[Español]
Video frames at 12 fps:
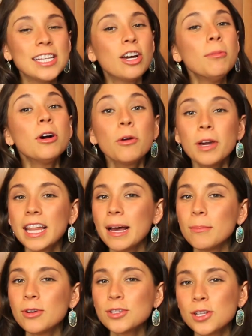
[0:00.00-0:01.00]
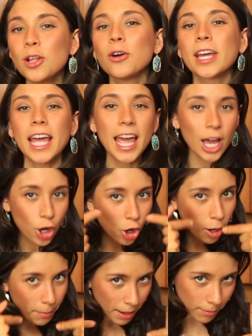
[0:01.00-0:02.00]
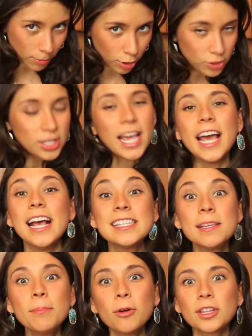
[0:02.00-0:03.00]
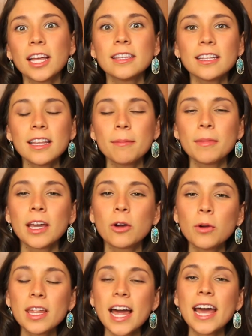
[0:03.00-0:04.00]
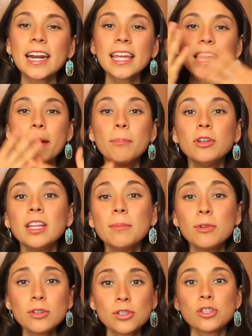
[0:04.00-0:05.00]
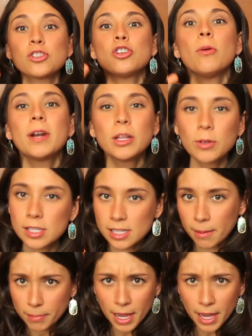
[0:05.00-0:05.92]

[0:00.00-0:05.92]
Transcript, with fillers: Así como cuidamos lo que comemos, es importante también cuidar qué ponemos sobre nuestra